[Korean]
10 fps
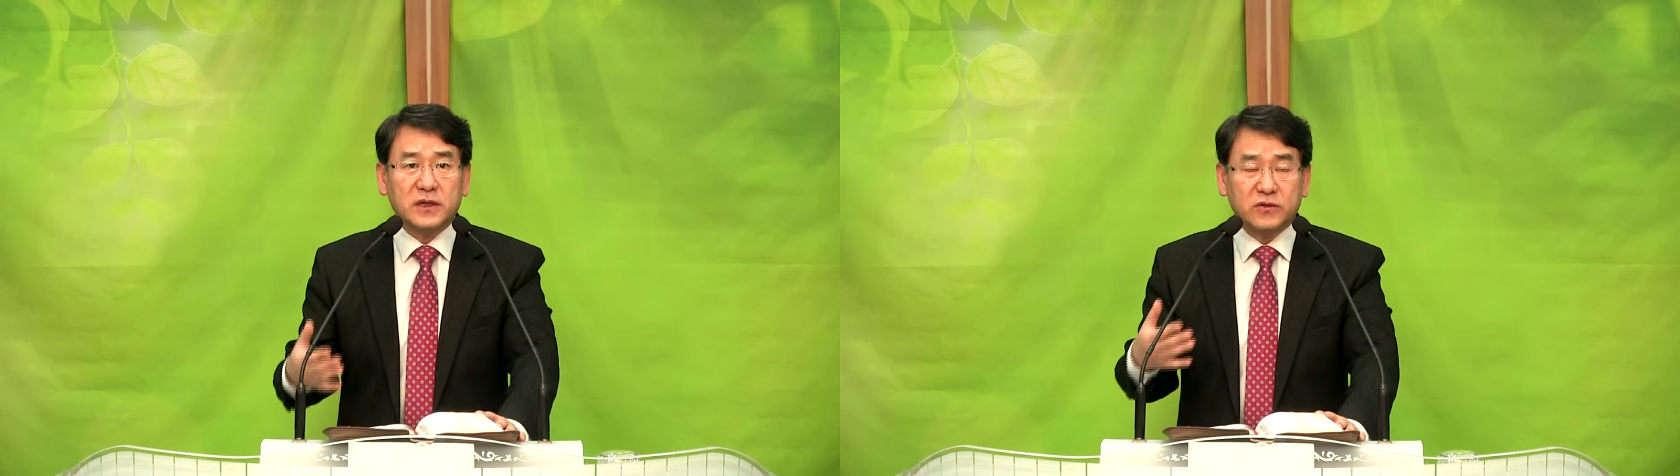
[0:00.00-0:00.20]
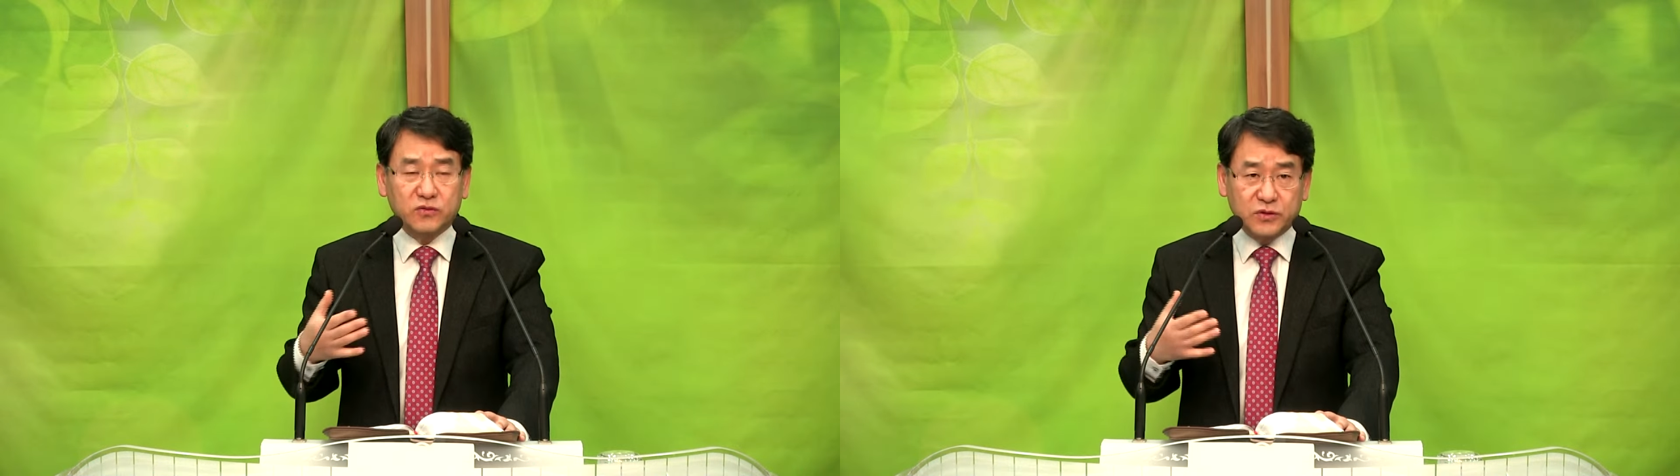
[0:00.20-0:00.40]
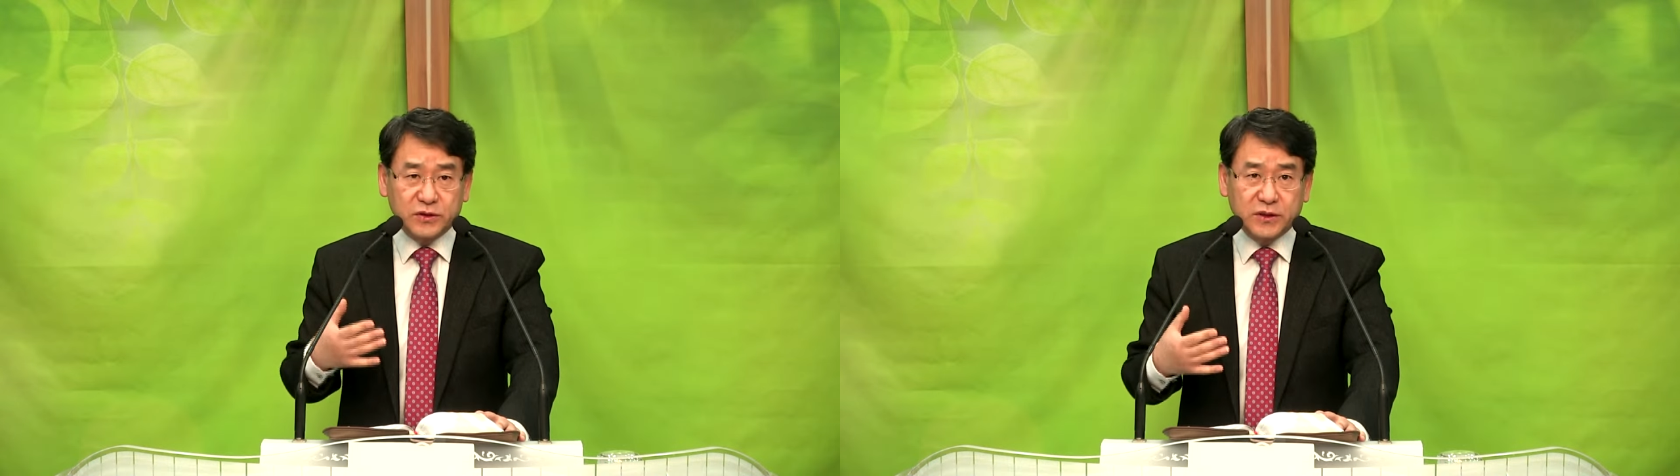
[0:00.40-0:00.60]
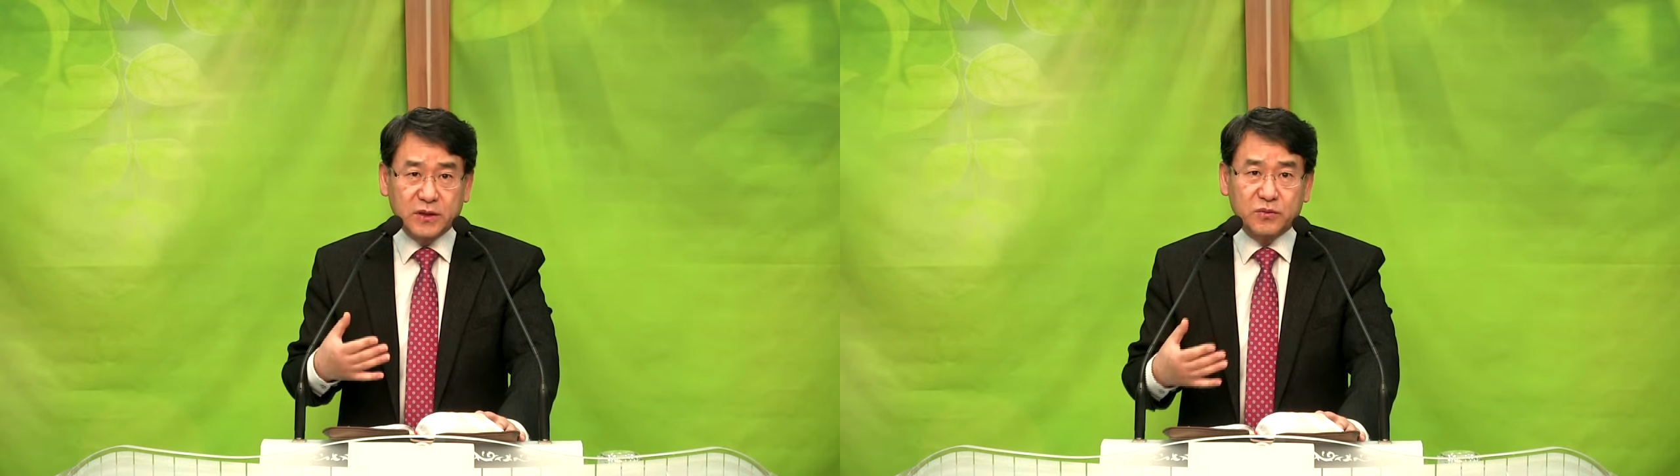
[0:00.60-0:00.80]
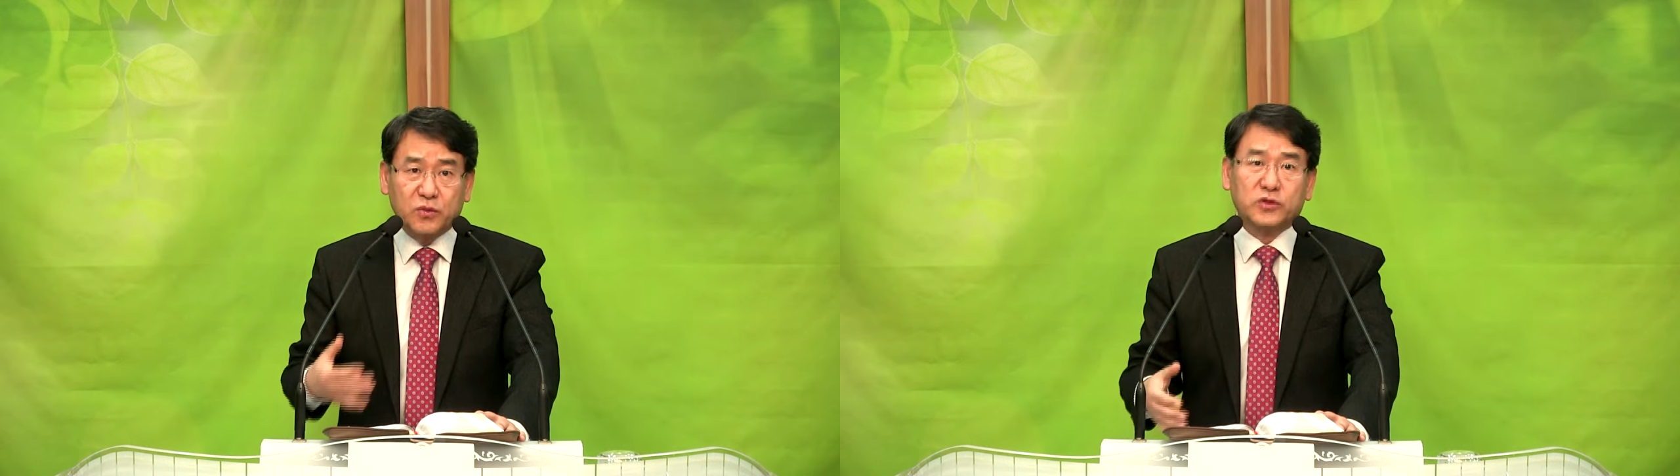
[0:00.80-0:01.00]
우리의
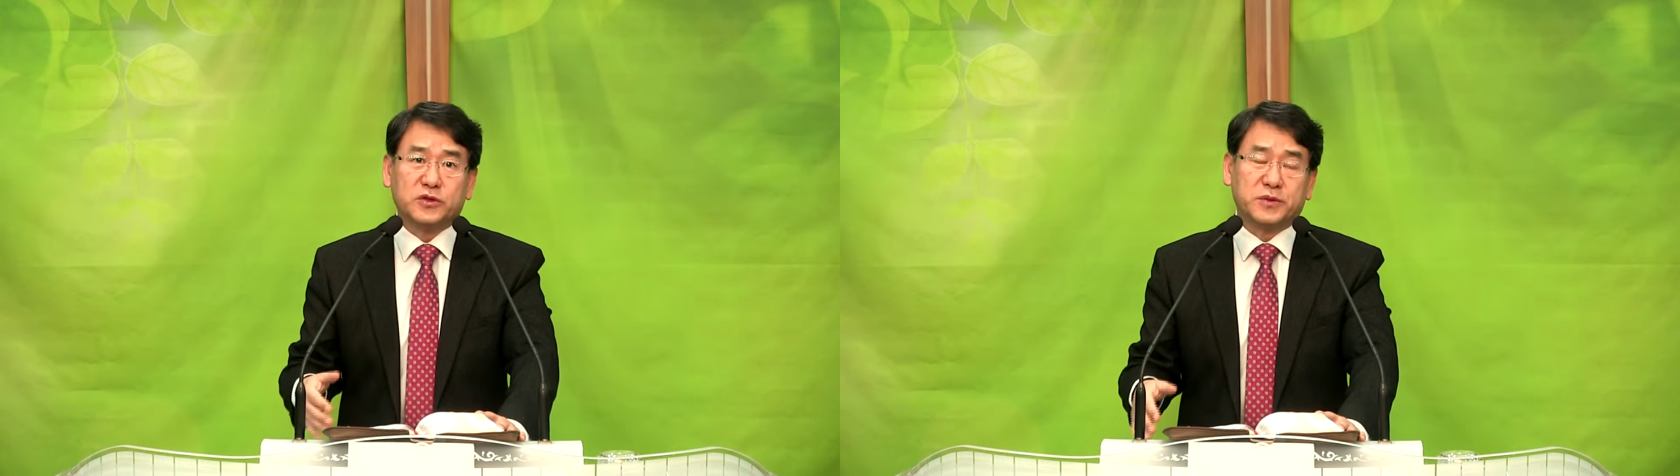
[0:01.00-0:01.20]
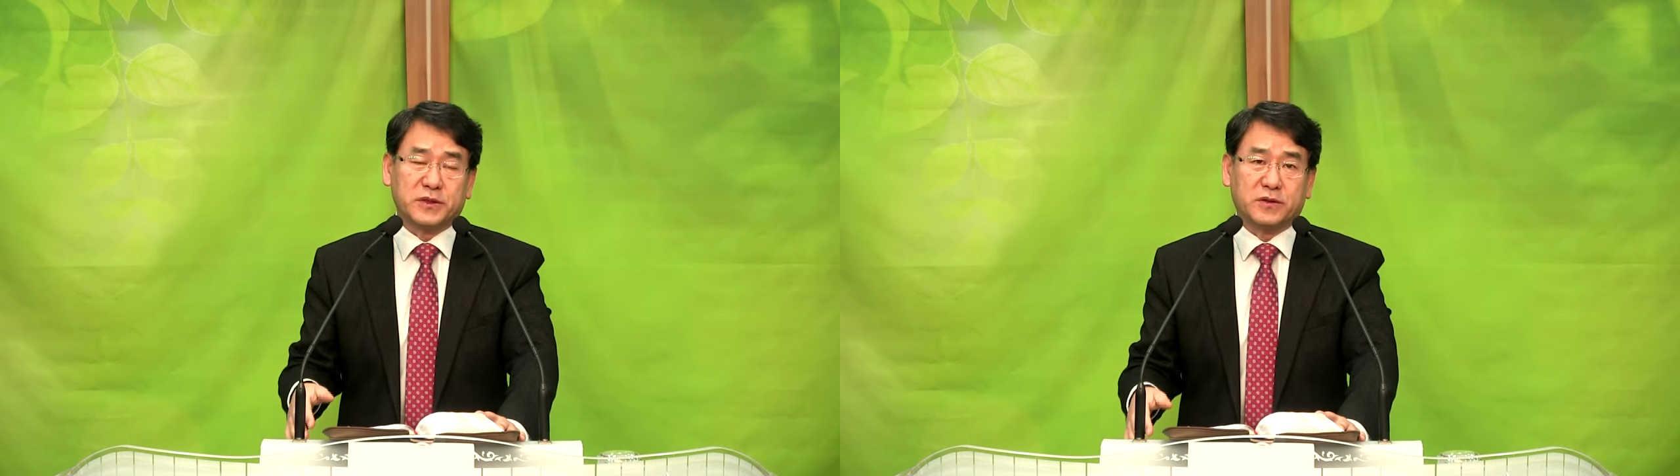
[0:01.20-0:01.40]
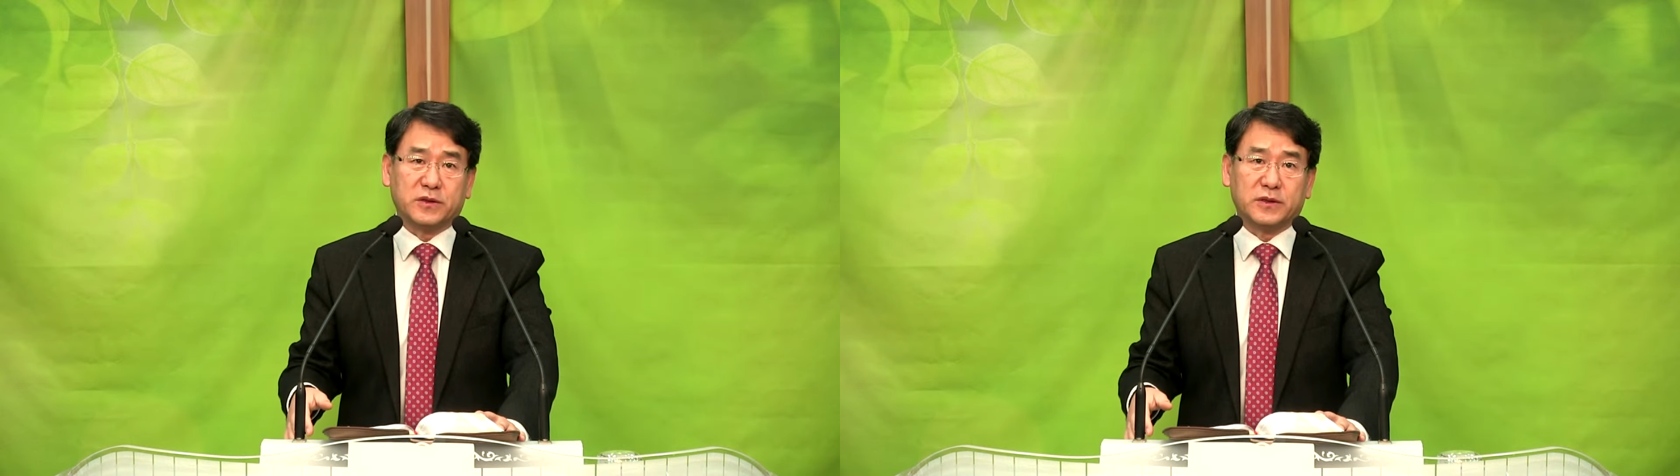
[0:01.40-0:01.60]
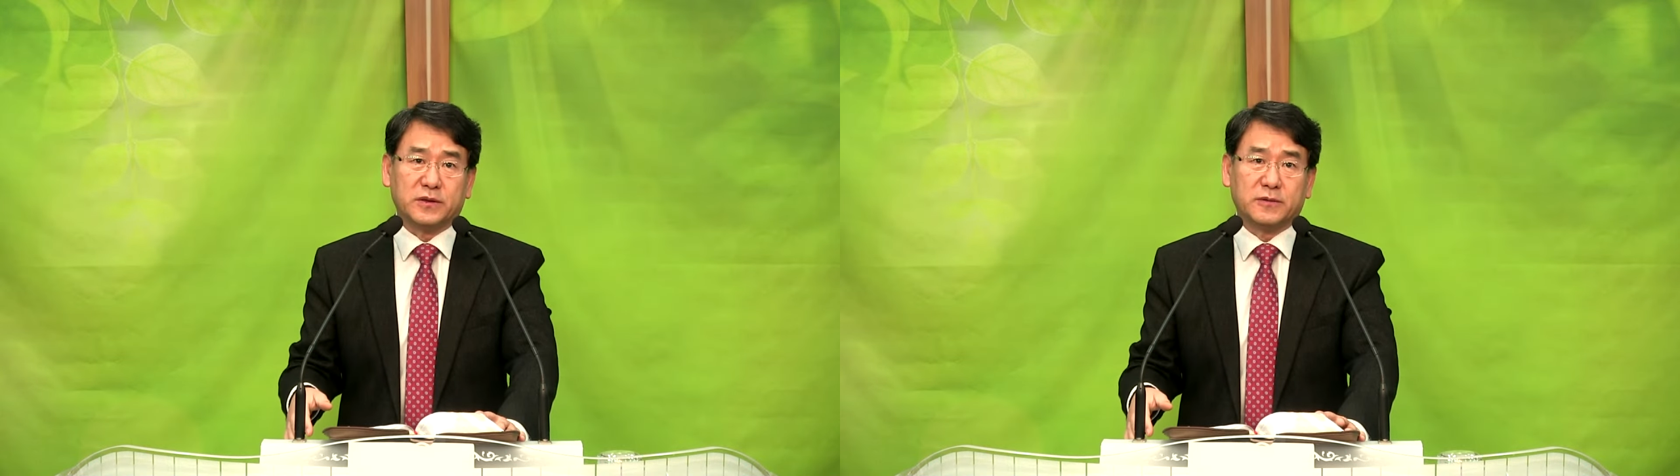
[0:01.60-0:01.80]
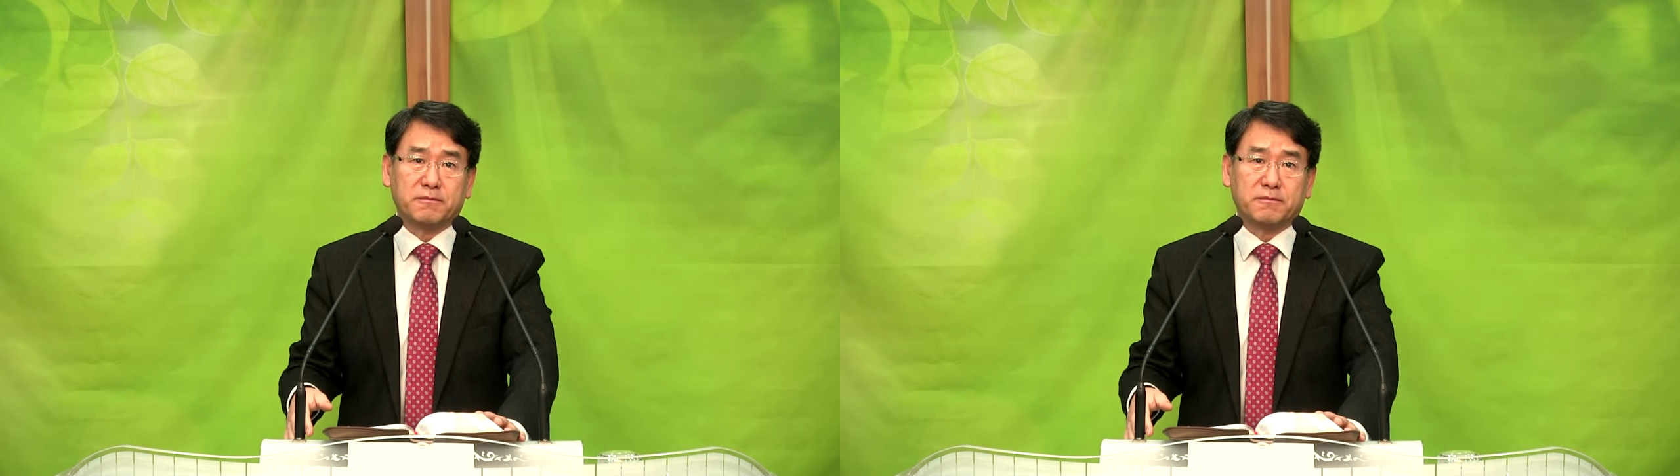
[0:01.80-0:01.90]
모습인 거예요.